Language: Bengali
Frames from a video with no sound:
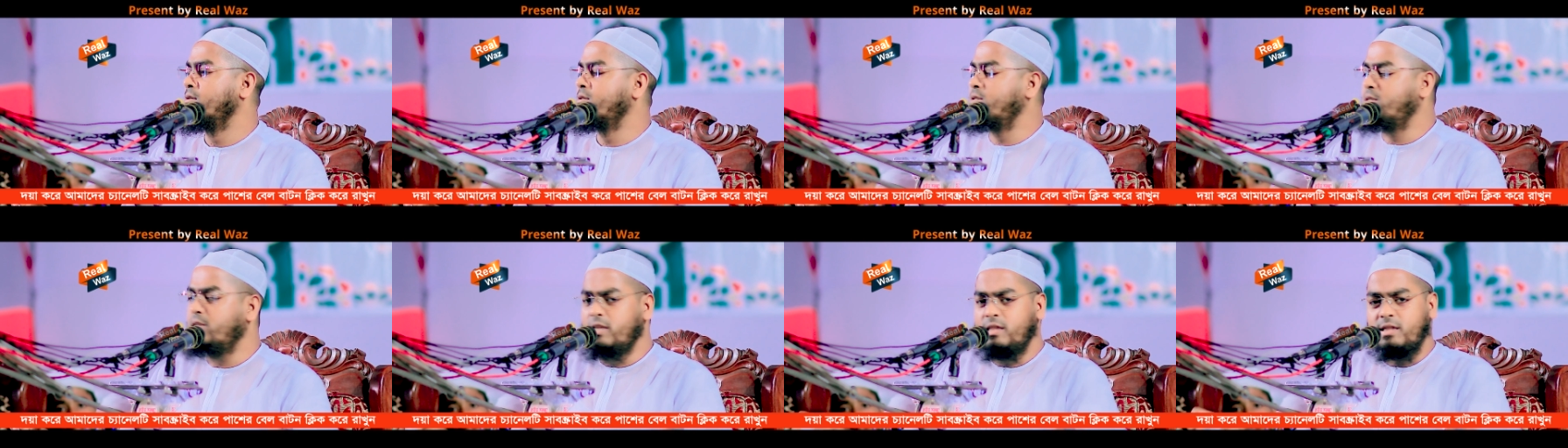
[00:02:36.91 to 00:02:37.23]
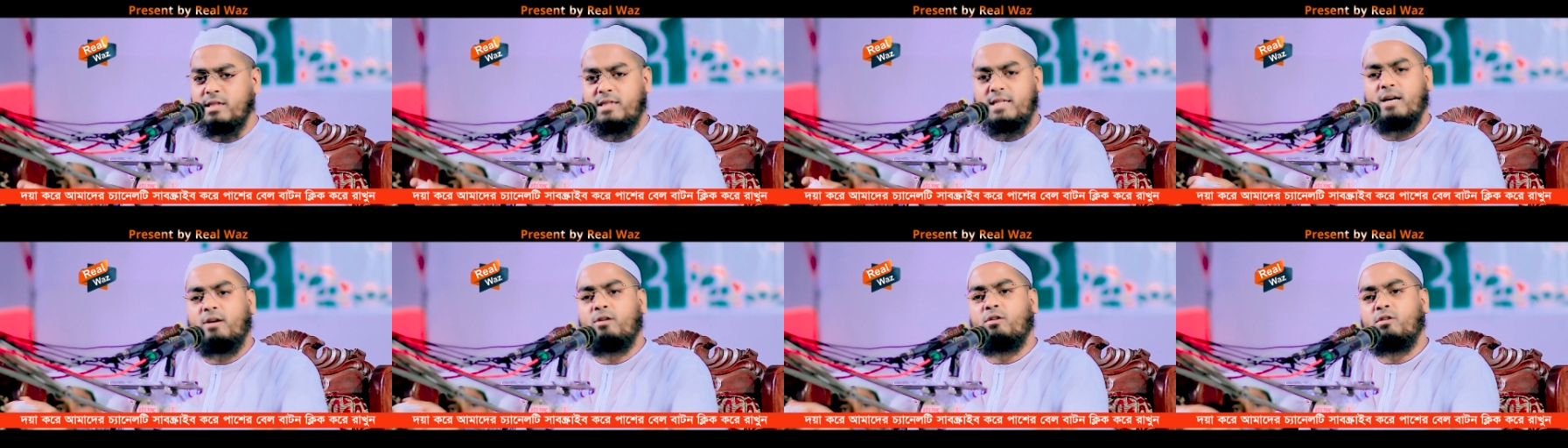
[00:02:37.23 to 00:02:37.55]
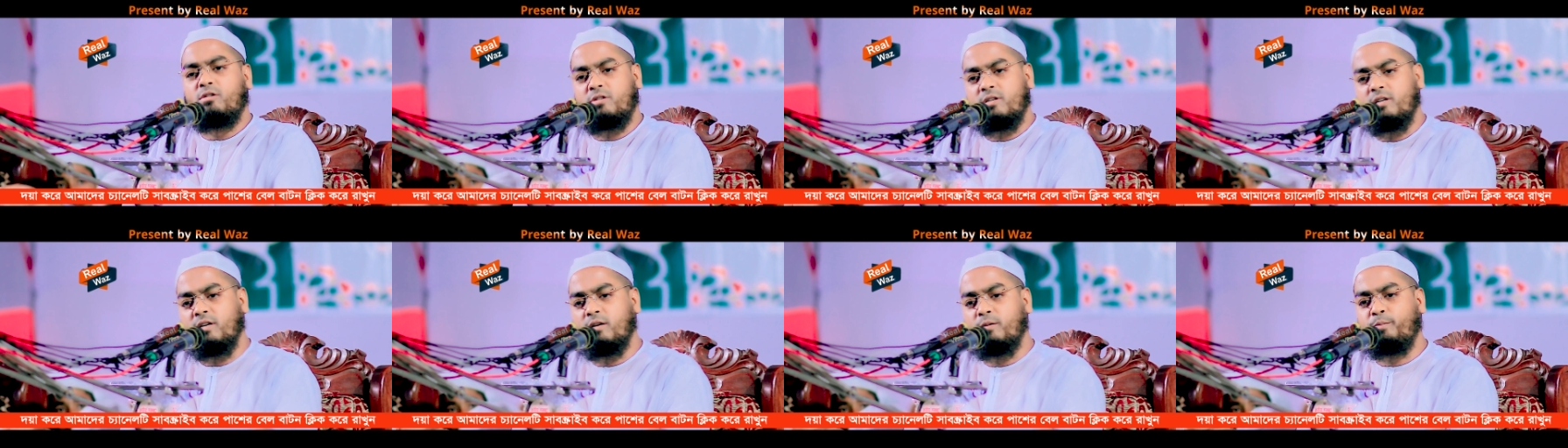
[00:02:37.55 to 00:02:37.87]
চিন্তা
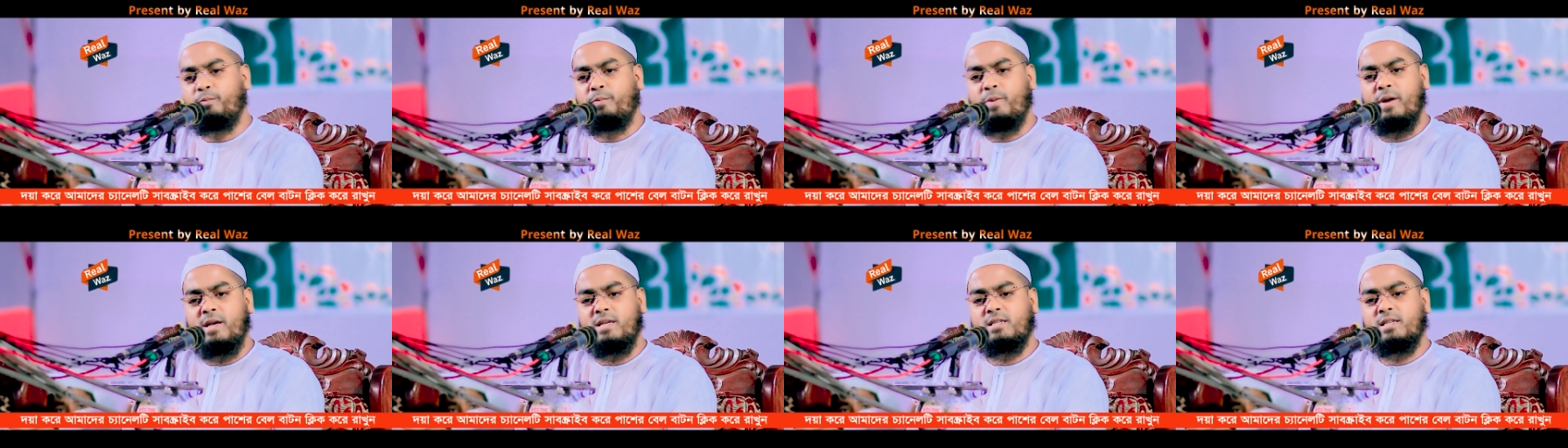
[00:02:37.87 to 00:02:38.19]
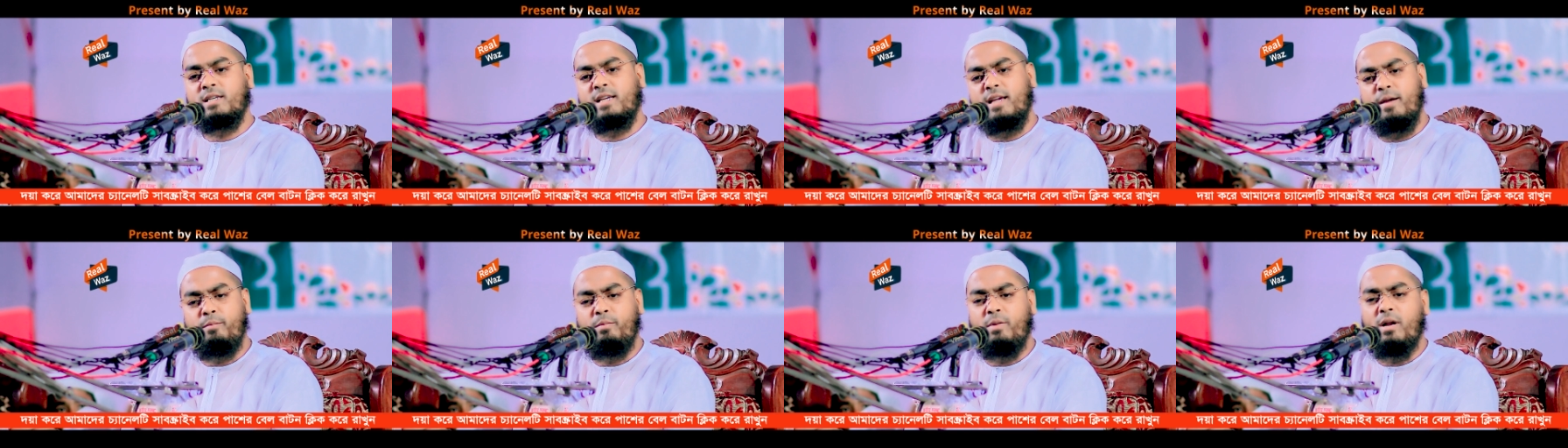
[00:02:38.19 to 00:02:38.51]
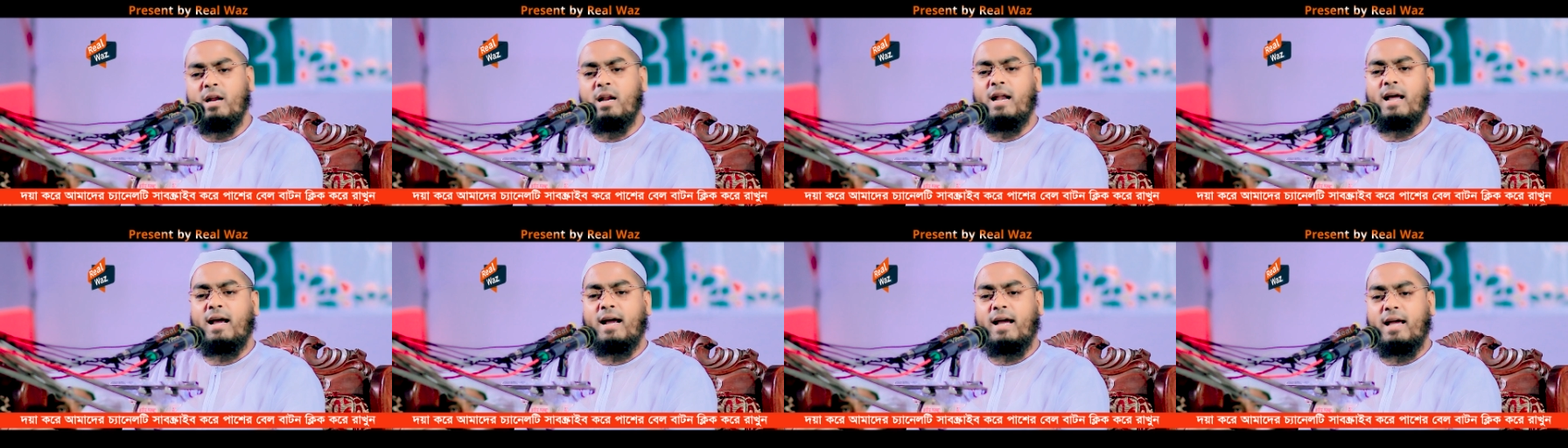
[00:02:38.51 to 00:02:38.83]
করছেন প্যাস
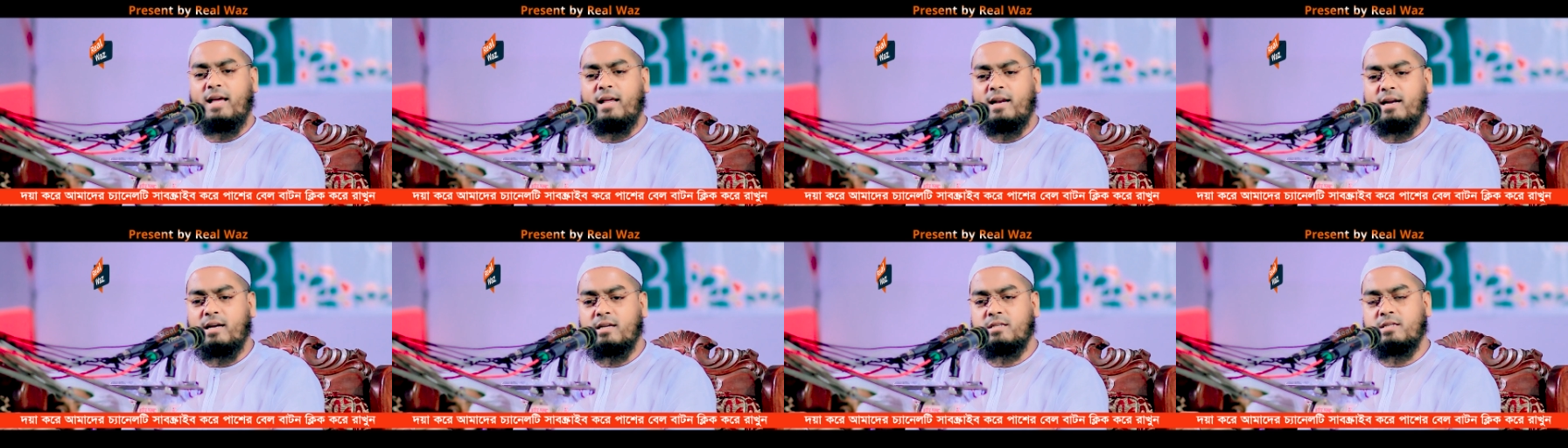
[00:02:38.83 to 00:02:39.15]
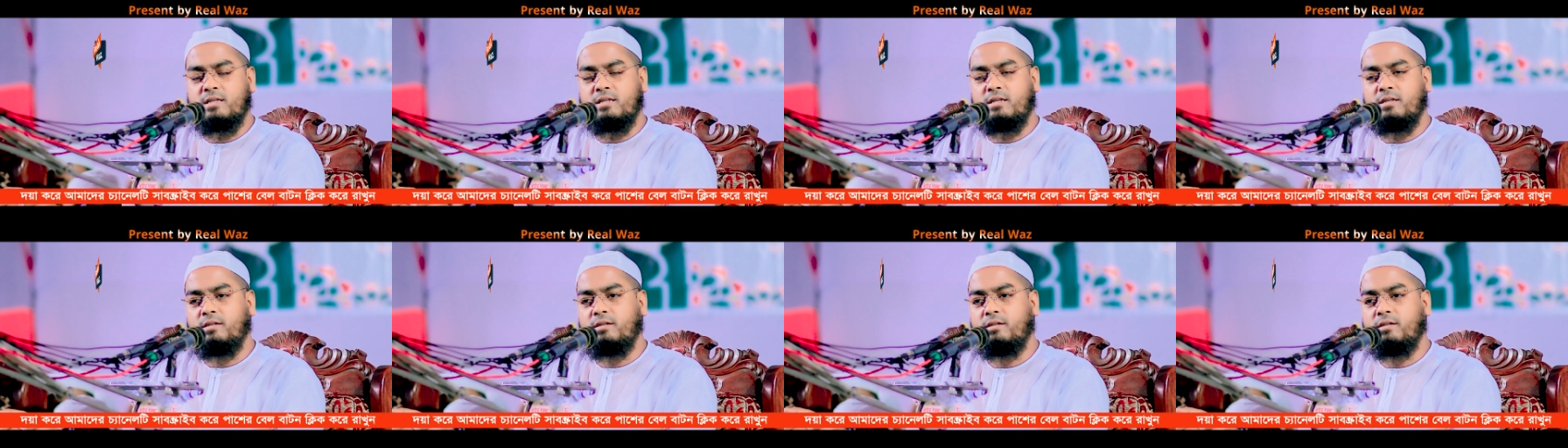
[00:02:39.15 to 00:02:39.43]
কেমনে লাগায় রাখছে